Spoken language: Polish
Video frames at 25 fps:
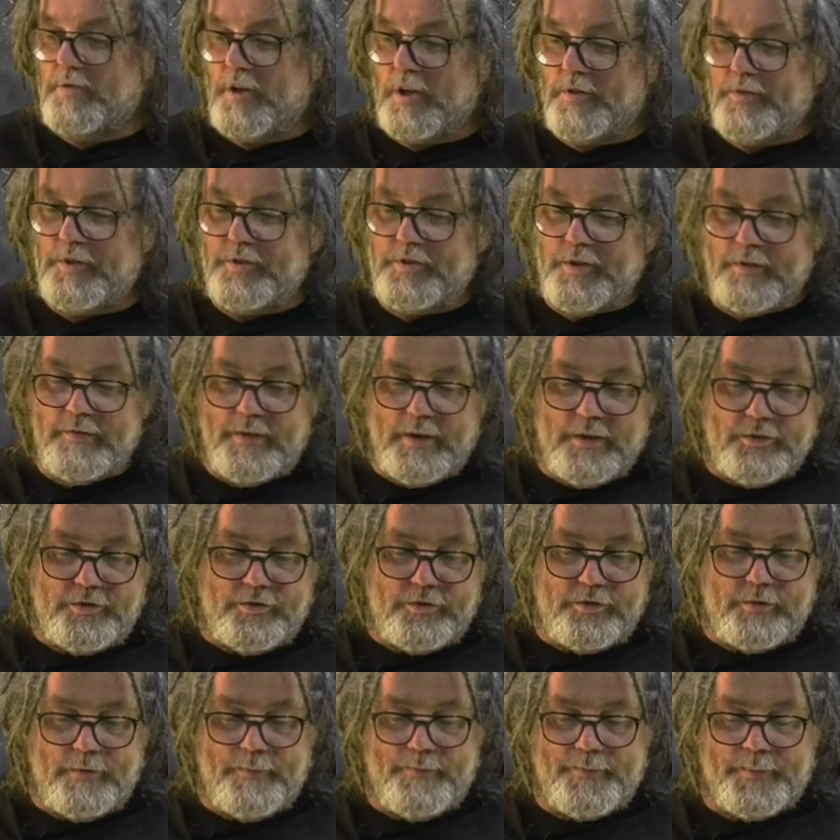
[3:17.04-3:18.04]

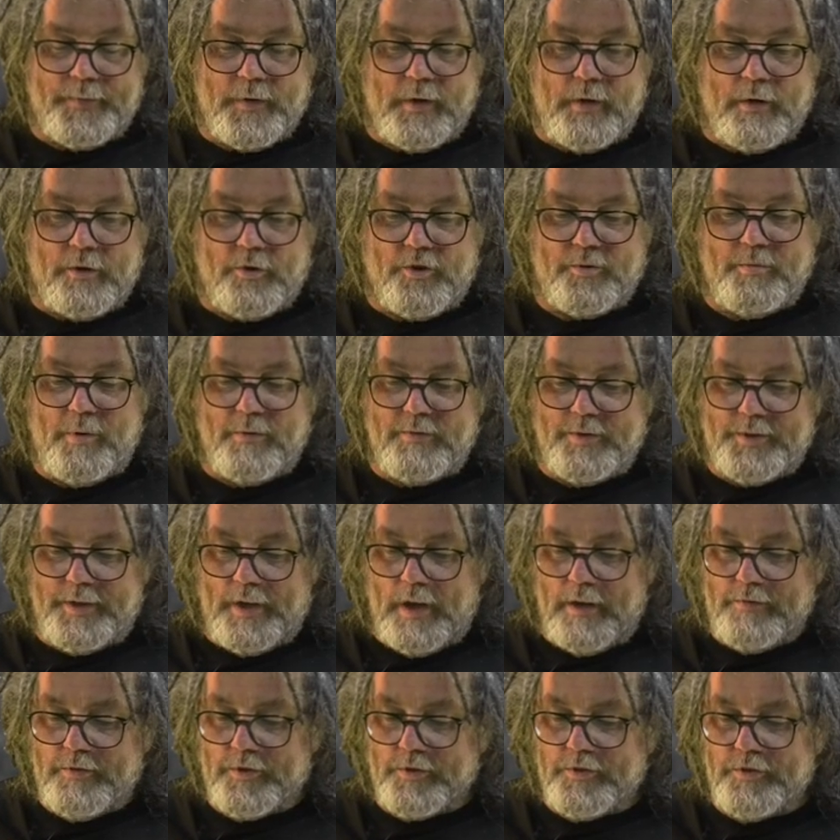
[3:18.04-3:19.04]
przechwytywać rozmowy
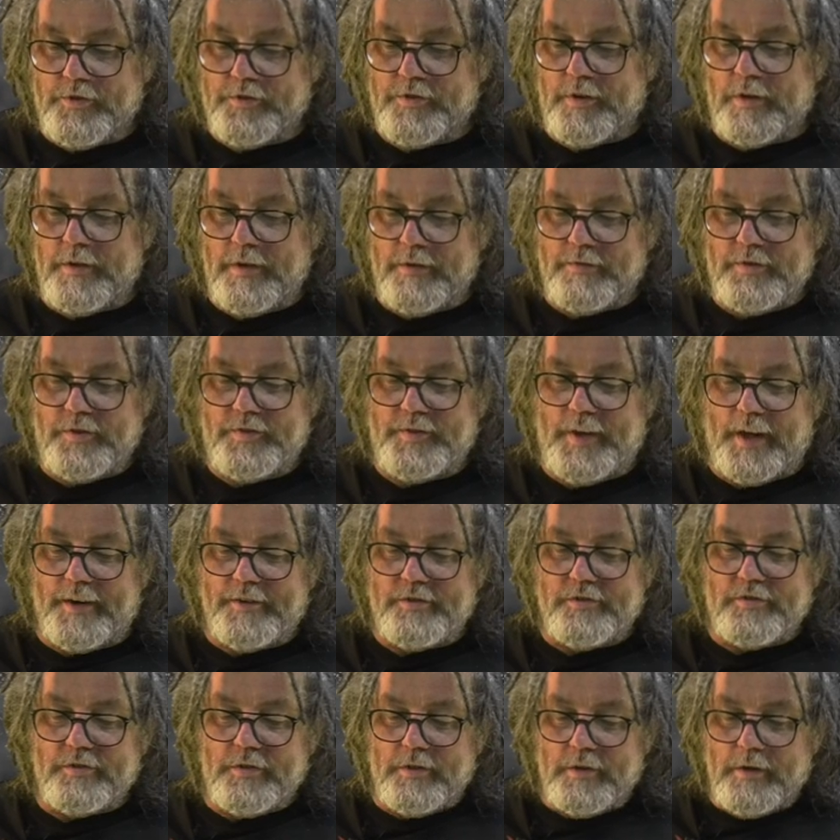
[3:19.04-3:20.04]
telefoniczne, nie
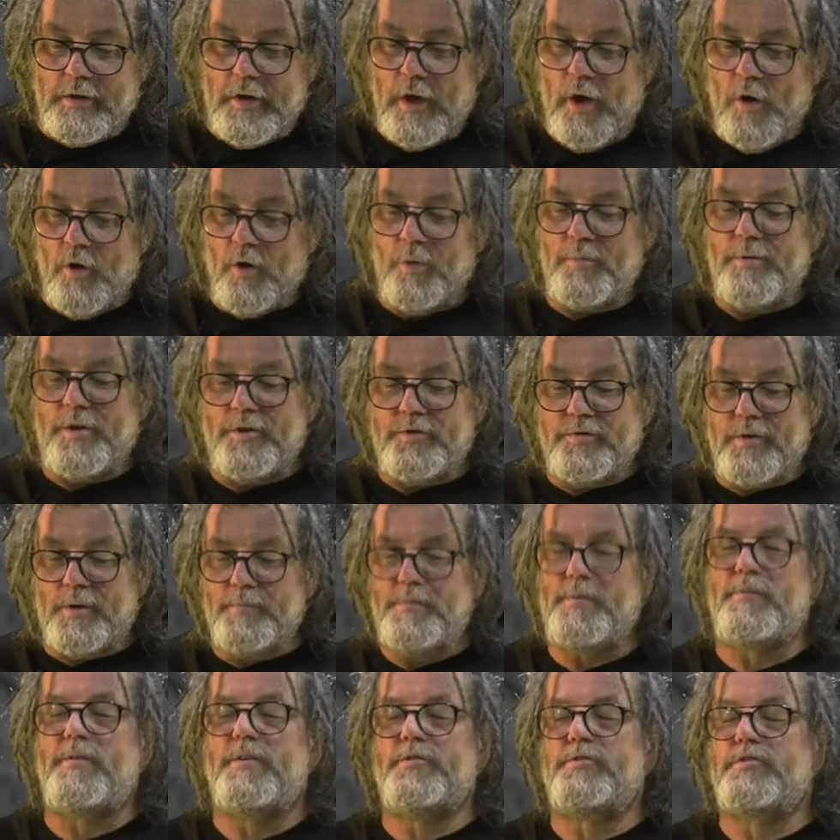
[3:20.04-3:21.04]
wystarczy umieć
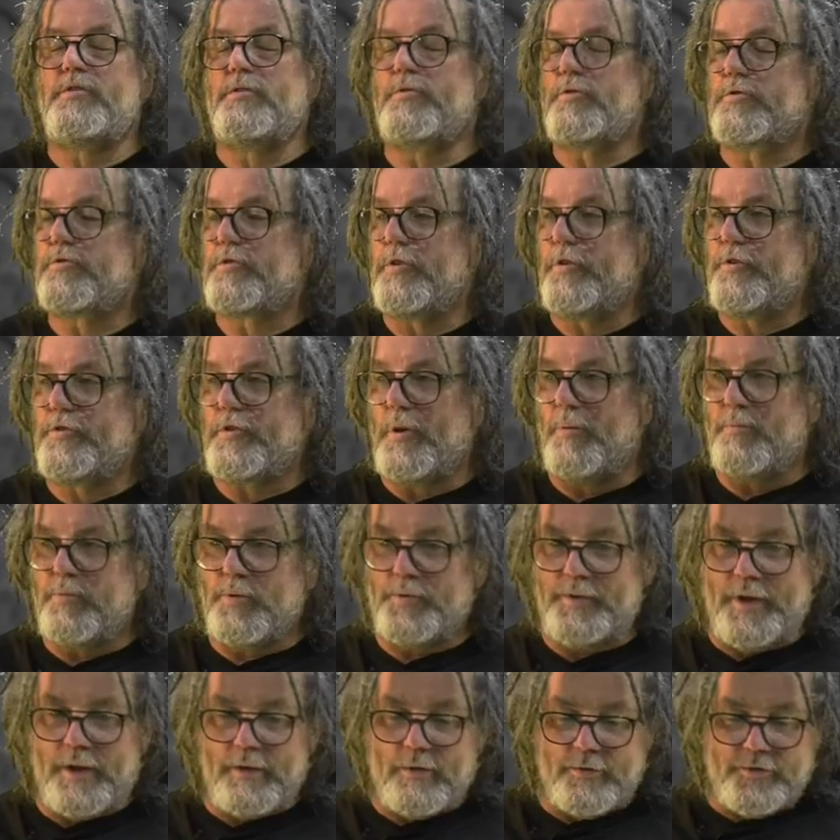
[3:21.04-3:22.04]
włabywać się do czyichś
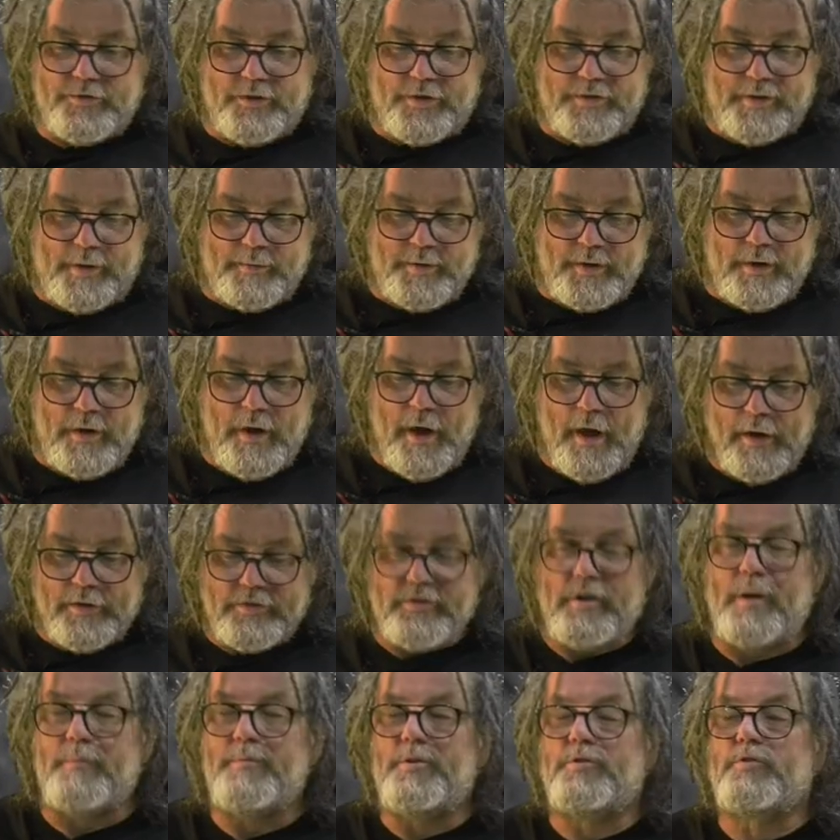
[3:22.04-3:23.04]
komputerów. Czasami
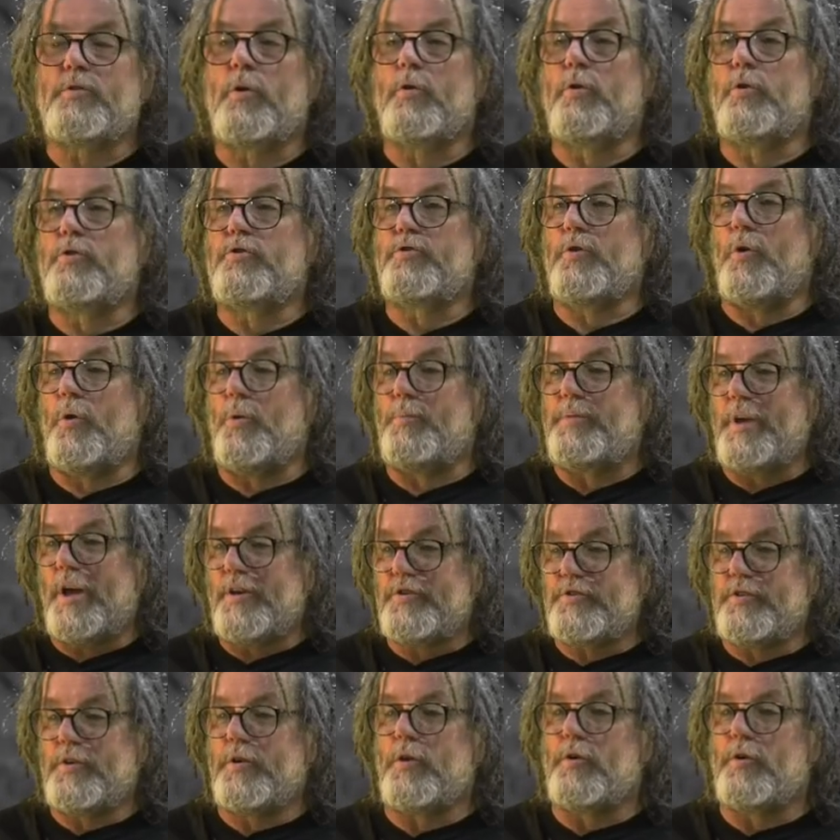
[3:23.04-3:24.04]
trzeba mieć kogoś, kto objaśni